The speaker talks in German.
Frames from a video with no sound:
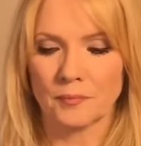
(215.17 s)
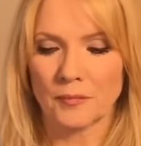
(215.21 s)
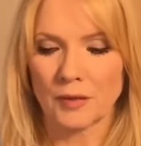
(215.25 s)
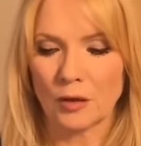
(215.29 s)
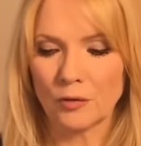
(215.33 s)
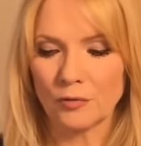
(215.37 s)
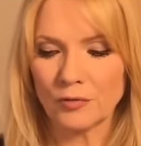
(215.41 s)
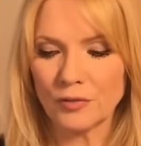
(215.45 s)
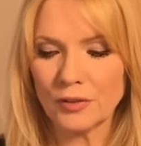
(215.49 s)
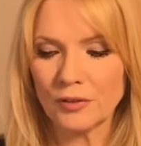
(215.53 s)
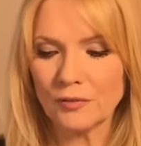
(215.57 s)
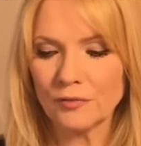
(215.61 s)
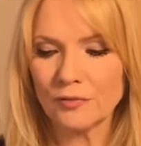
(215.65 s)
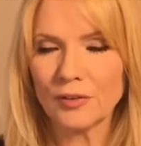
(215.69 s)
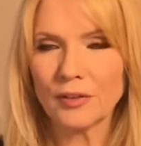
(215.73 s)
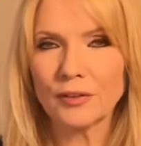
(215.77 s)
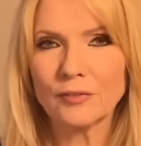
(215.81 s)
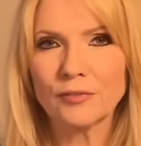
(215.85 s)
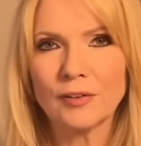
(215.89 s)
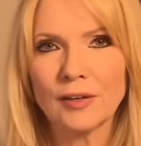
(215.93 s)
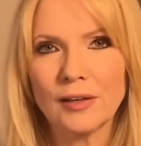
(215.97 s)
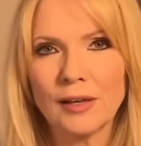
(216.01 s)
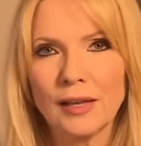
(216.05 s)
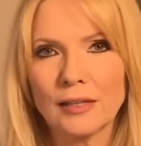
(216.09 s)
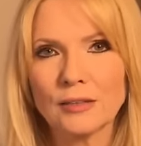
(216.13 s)
Auf jeden Fall
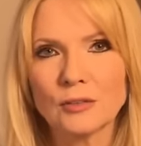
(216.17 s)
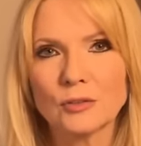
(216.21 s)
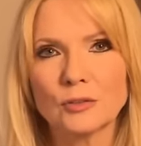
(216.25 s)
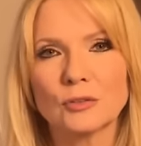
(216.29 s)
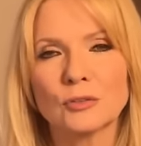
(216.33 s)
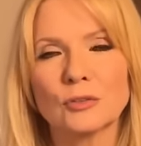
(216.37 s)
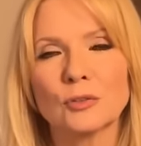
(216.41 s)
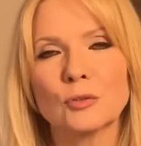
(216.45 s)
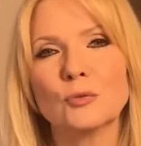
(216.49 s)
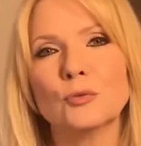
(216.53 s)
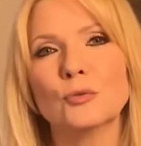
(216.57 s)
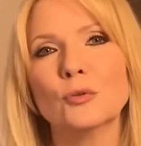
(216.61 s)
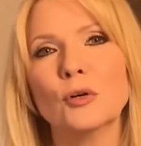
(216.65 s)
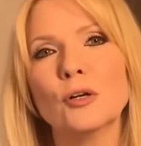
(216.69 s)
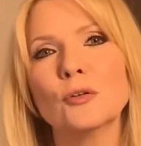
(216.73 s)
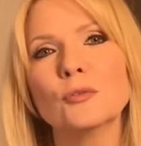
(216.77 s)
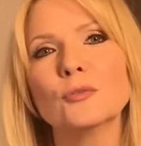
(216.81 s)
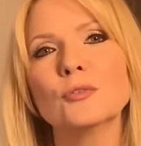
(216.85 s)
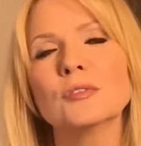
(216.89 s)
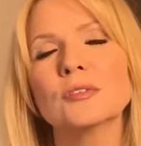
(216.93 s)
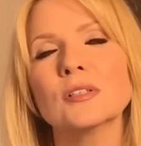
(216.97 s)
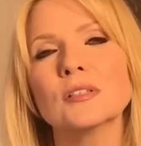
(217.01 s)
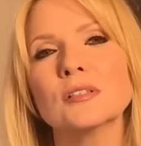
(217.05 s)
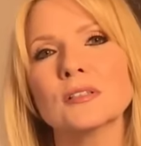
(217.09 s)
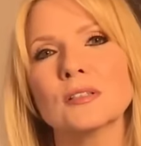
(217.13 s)
verlangt
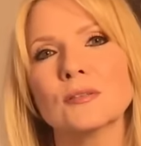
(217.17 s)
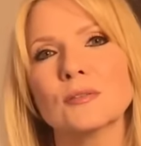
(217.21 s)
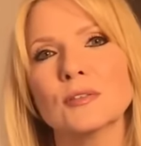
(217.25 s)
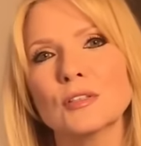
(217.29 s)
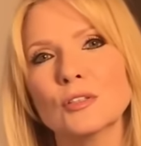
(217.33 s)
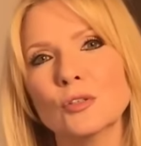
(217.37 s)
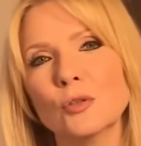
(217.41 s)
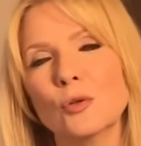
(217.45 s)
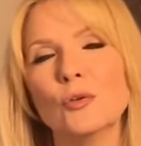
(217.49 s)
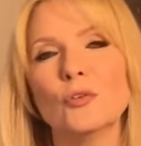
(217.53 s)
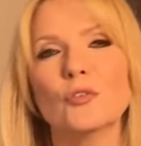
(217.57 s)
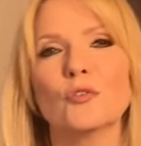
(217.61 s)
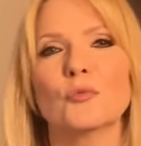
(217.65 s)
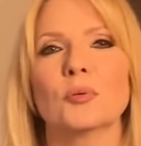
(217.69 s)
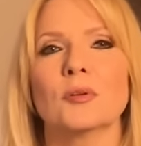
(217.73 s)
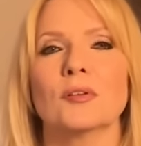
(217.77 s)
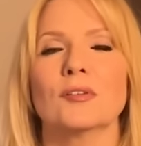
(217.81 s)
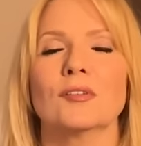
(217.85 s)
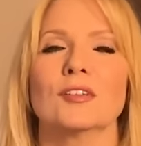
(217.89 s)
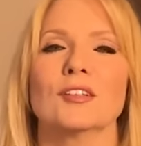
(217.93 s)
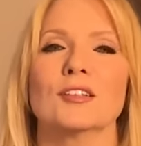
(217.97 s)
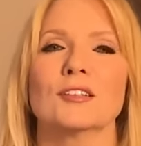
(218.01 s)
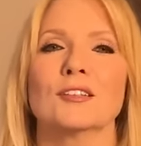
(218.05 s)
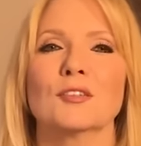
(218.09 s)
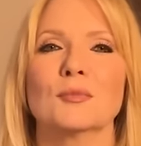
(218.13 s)
Uranus, dass da was Neues
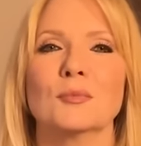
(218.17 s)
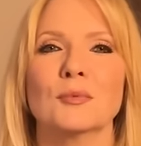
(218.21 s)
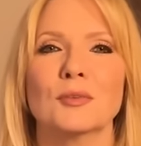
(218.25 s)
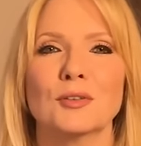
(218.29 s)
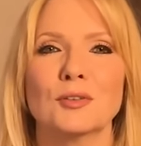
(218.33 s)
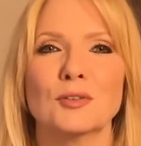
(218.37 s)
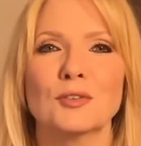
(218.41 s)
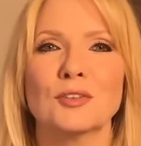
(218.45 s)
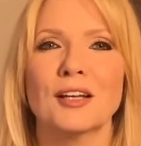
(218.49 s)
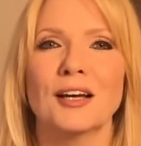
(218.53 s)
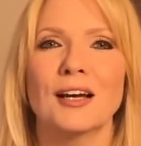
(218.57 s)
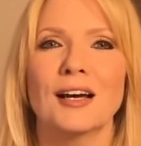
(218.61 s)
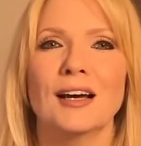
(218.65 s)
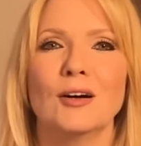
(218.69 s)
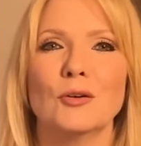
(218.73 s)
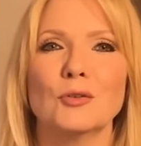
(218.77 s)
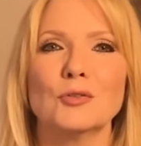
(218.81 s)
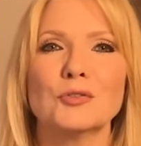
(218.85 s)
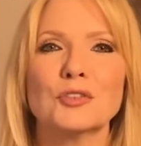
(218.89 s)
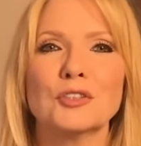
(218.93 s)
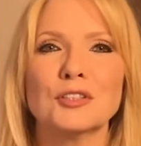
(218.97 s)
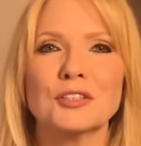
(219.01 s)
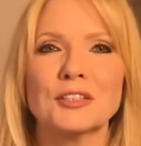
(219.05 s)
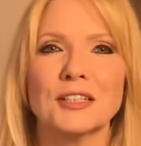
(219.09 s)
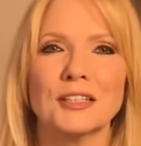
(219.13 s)
passiert, dass man aus
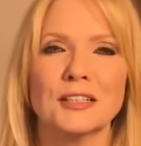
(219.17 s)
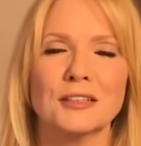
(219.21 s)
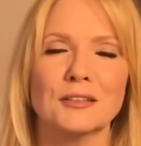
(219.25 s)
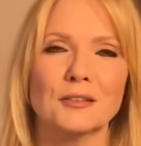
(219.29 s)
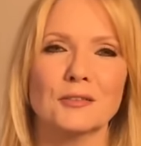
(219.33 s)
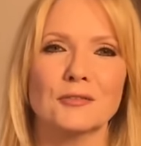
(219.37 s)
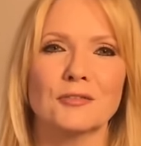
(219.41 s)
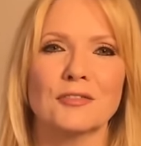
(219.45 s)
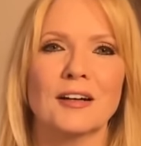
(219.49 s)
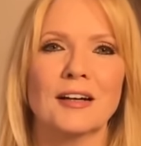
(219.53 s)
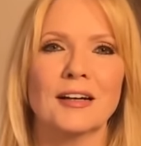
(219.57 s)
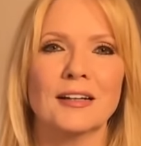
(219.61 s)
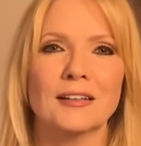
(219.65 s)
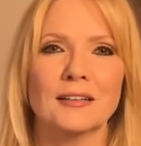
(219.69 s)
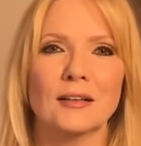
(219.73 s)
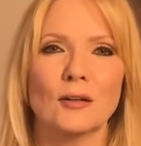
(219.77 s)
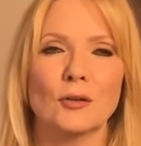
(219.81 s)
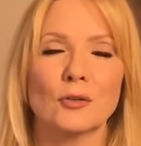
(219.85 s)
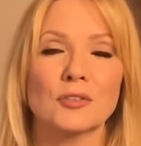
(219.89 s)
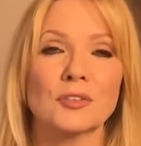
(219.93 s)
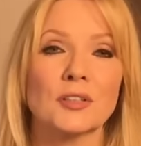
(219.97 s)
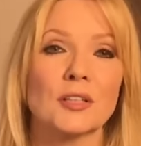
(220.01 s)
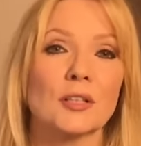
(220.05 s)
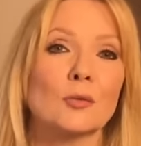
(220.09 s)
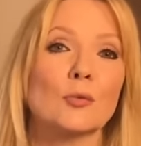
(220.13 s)
ausgetretenen Faden
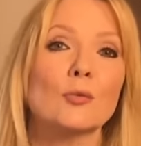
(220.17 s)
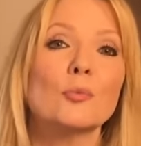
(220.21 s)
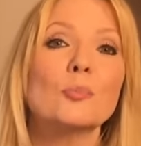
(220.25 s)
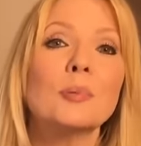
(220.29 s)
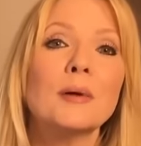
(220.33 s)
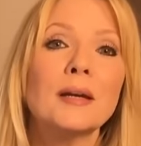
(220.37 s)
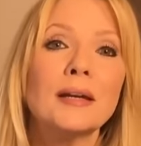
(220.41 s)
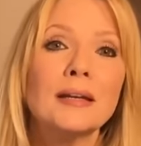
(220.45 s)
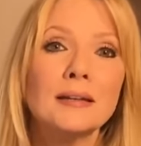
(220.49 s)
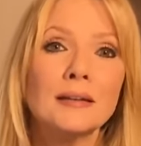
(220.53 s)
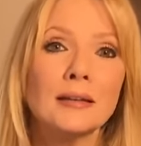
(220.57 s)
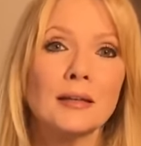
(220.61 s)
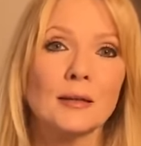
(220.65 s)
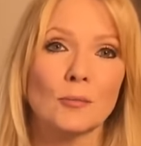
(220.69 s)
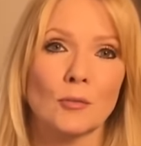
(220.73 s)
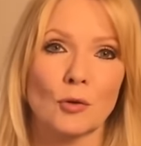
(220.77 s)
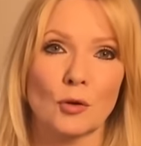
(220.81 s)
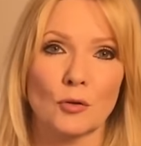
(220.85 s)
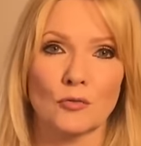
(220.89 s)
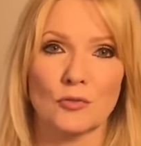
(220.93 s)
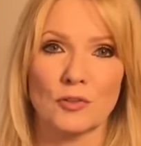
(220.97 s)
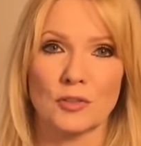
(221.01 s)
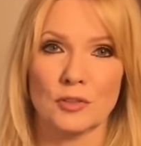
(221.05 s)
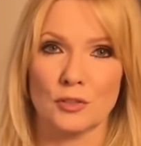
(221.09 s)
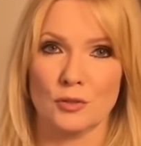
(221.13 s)
rausgeht und bringt eben
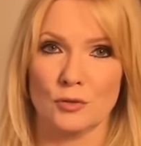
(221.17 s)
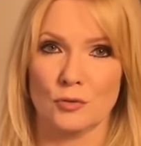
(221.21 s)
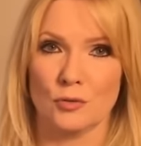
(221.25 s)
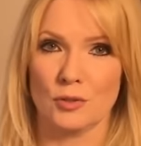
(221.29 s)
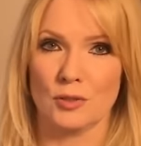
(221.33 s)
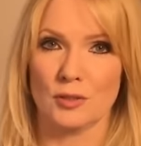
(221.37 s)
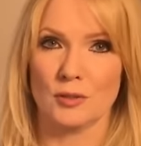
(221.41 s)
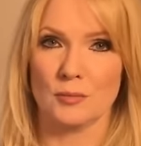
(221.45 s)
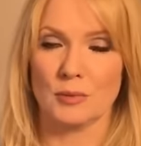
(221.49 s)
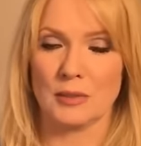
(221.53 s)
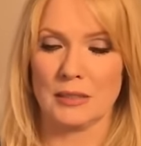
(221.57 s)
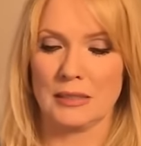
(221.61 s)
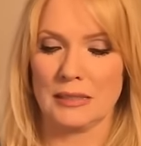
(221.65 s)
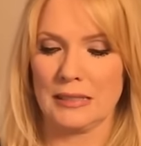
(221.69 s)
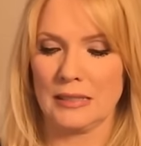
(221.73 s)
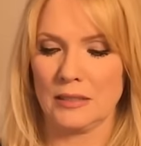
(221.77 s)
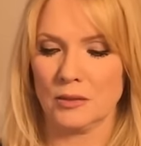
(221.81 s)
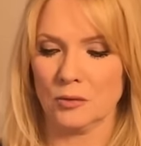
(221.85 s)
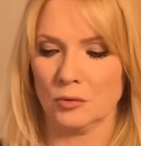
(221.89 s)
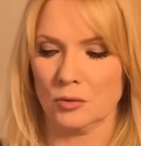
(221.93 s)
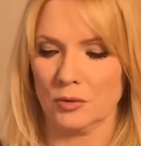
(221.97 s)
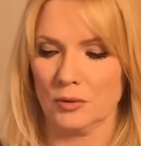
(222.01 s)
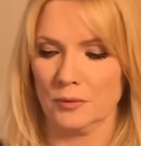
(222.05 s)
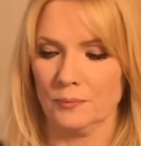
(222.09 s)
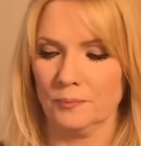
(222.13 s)
auch viele neue
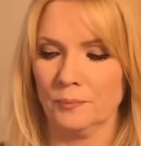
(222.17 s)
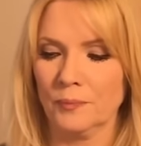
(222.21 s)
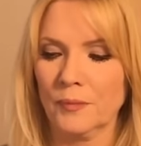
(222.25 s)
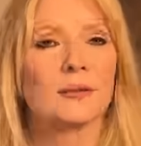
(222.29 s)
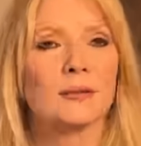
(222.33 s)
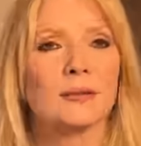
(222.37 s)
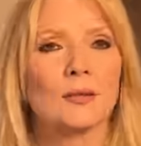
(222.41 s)
Begegnungen.